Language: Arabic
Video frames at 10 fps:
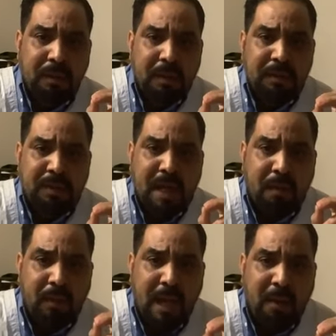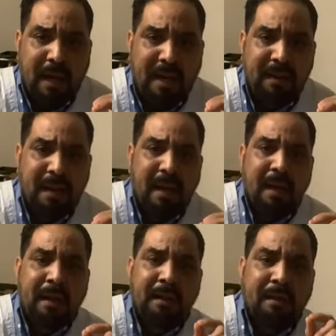جزاكم الله خيرا
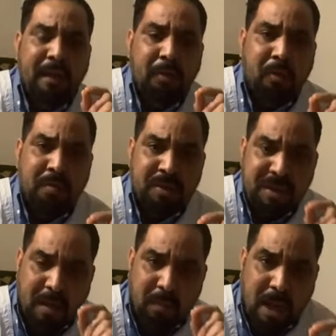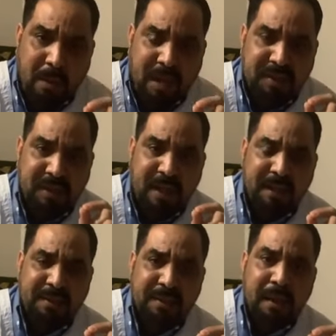نختاركم جزاكم الله خيرا سيد
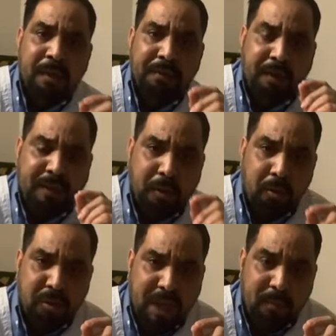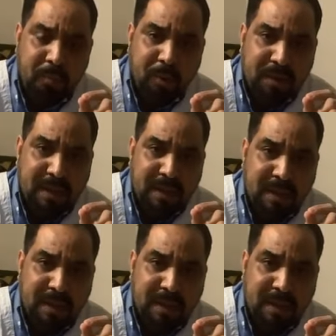الرئيس تعتذروا للشعب الموريتاني